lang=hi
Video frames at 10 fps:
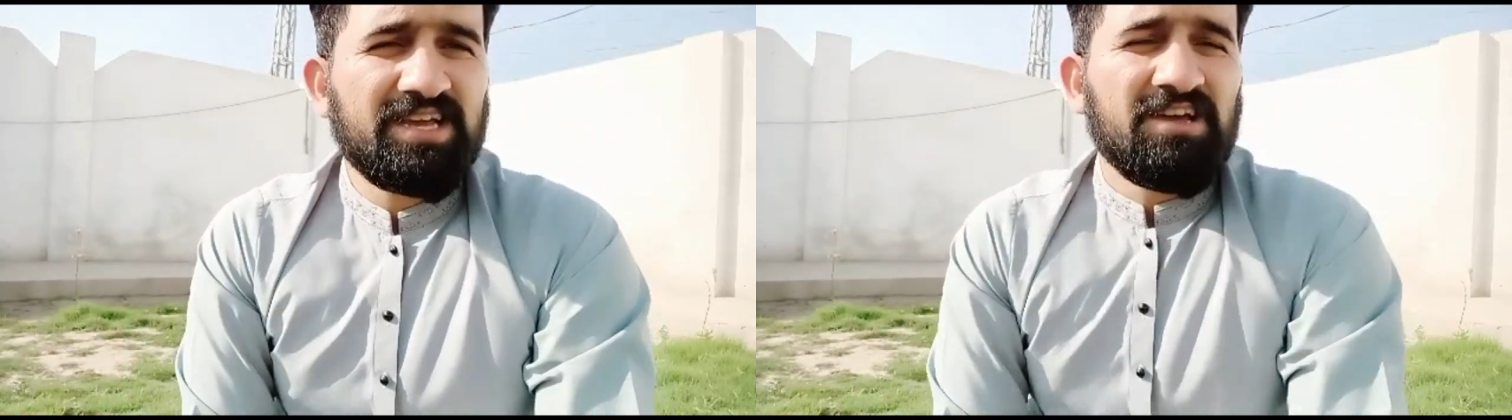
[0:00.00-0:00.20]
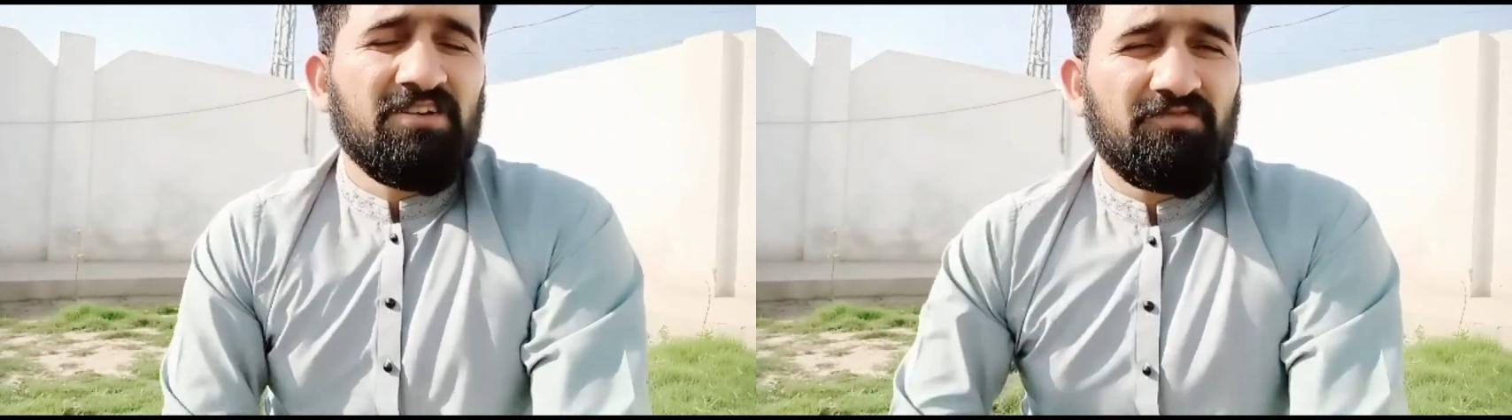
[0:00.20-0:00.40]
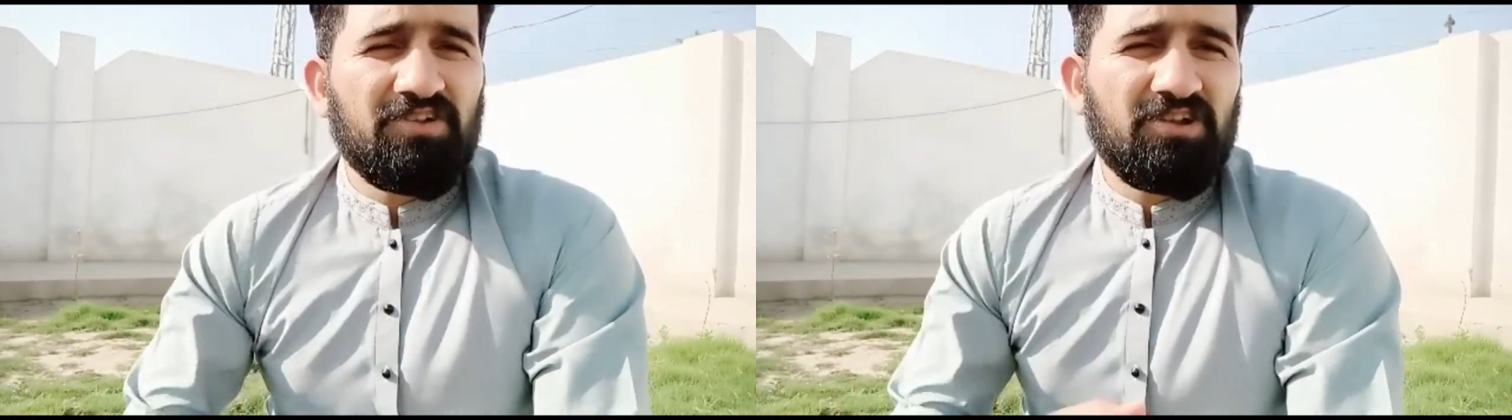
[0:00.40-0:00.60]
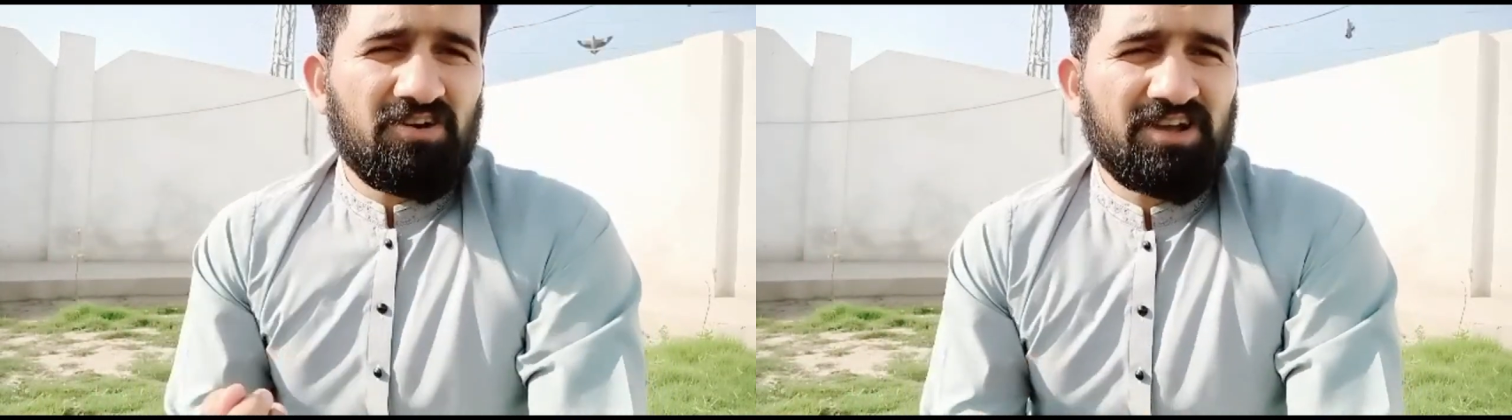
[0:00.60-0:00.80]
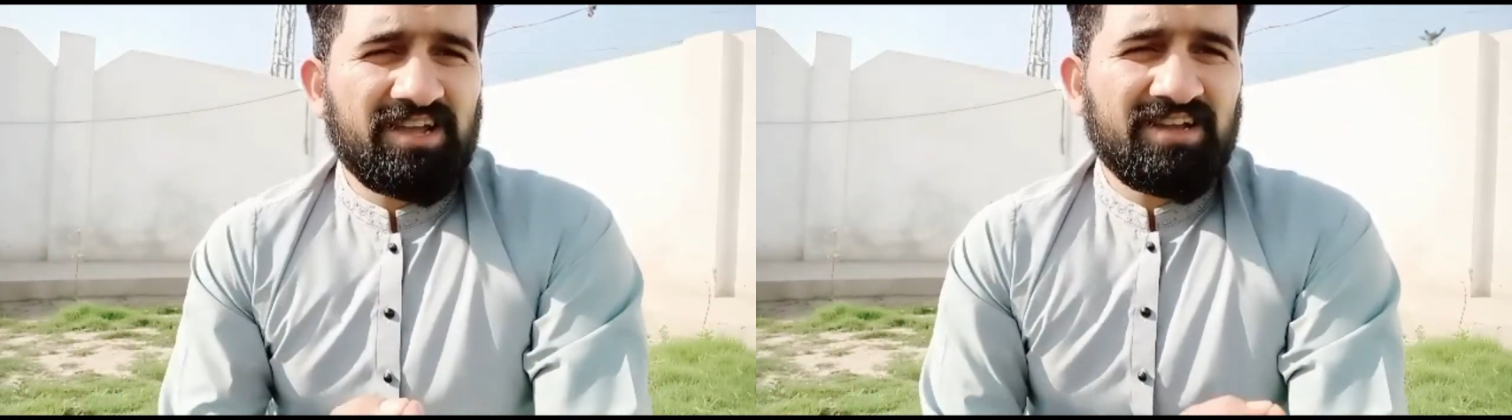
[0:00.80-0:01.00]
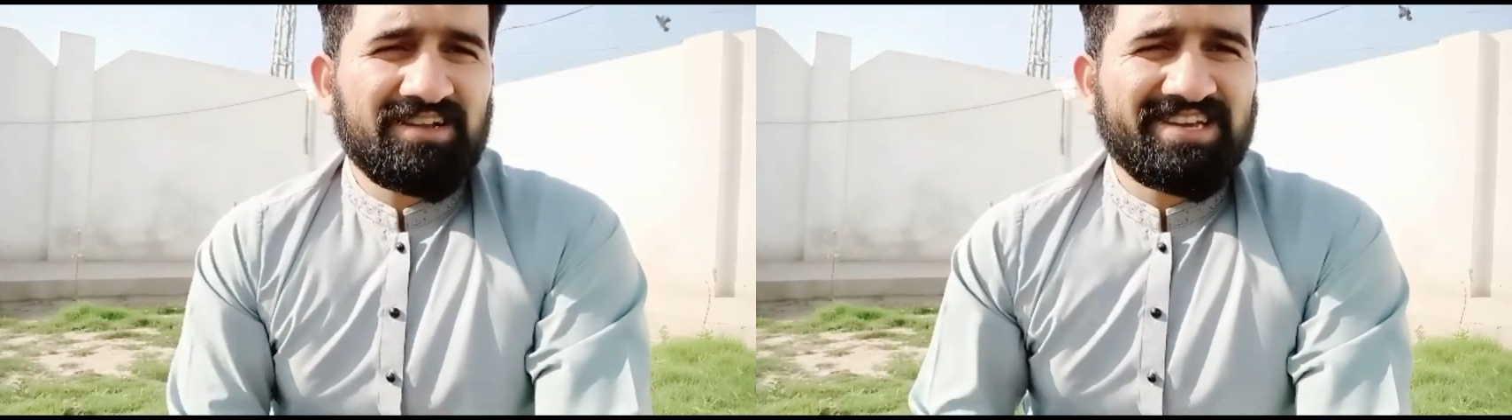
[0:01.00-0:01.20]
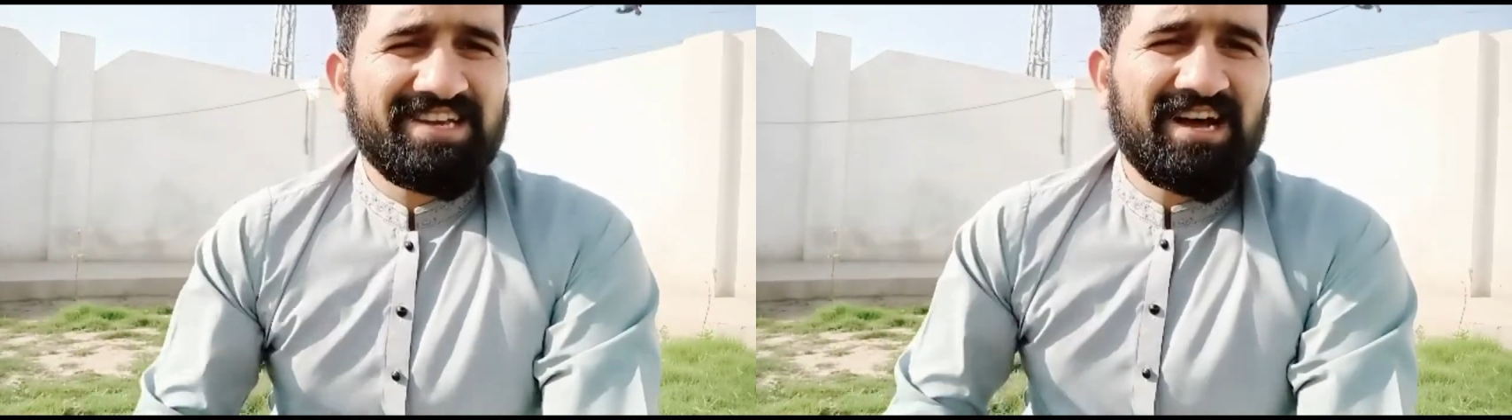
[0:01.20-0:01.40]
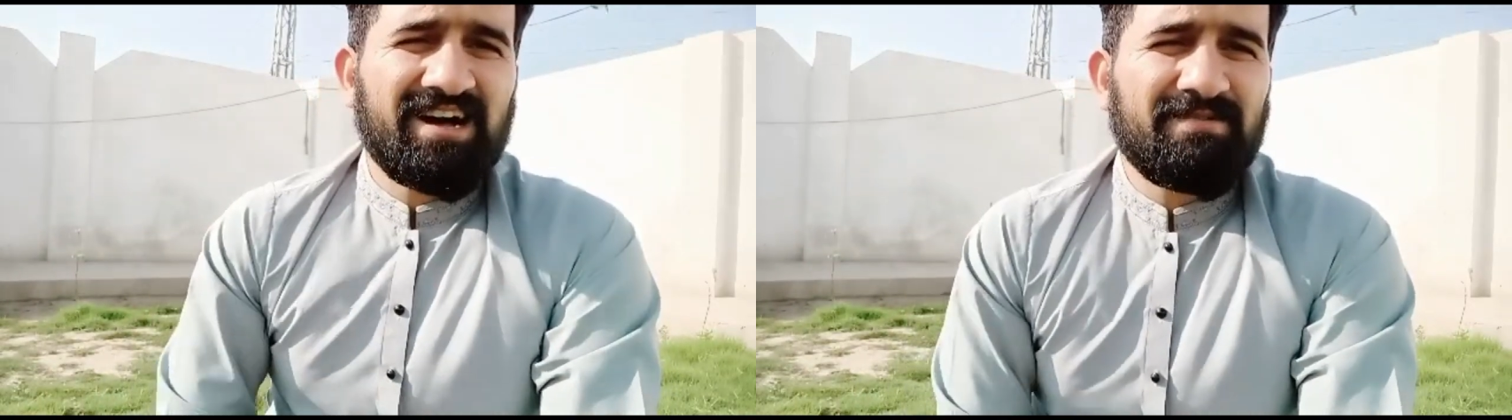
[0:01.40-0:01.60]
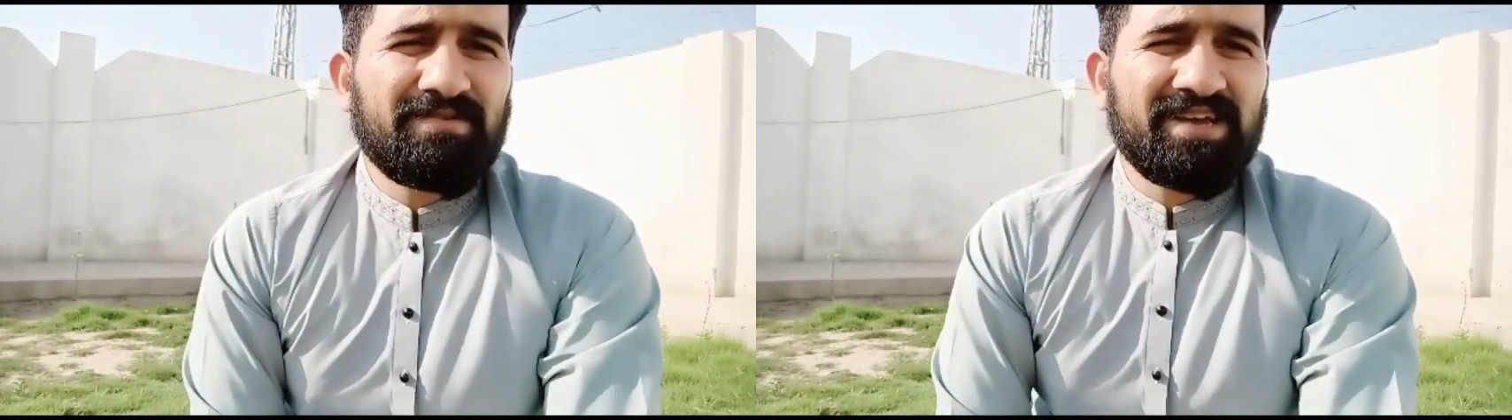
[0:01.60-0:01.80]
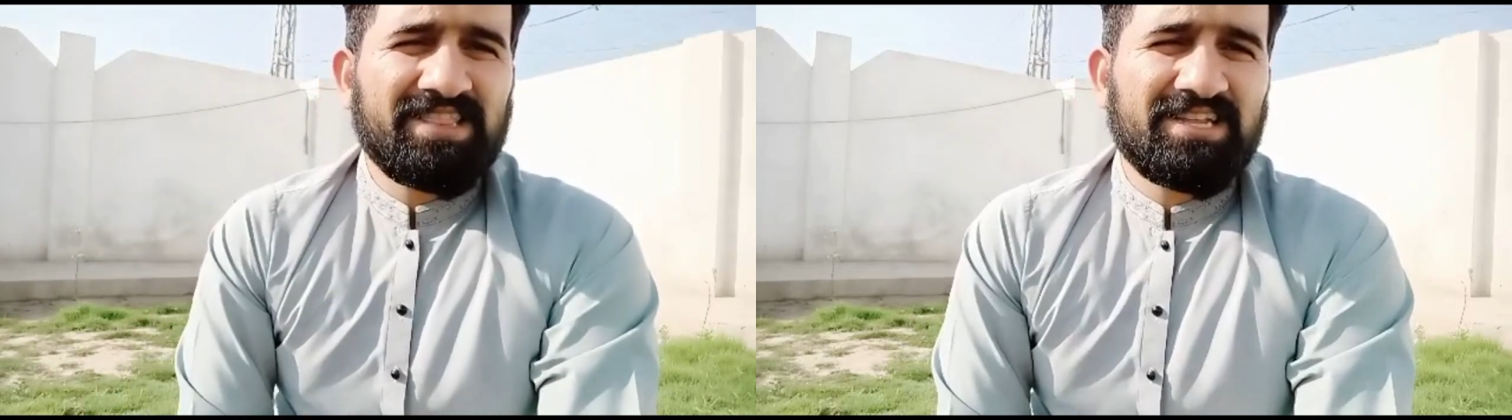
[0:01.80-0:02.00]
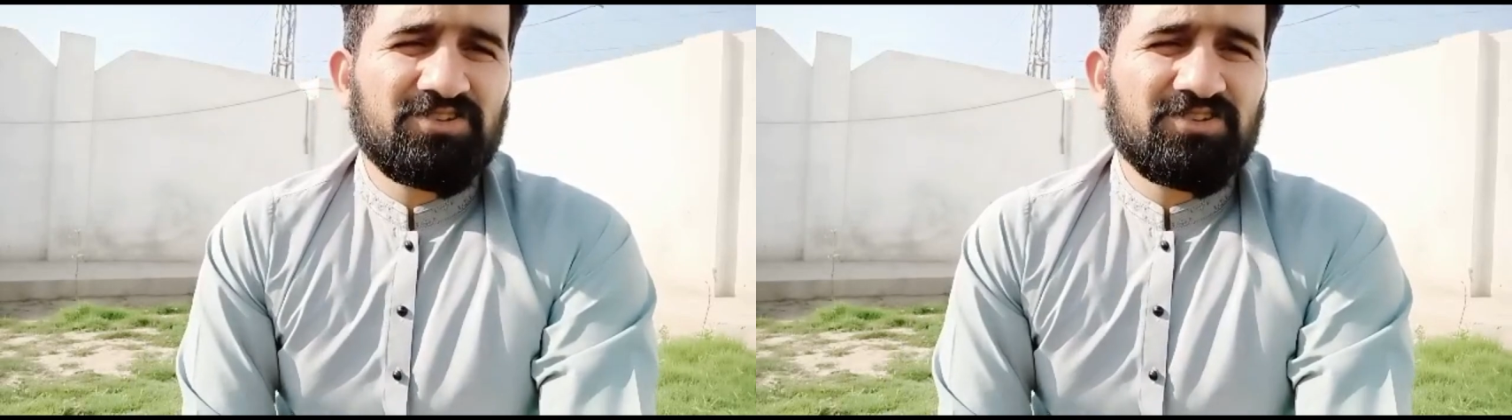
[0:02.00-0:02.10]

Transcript: व्लॉगिंग की आपके अंदर जो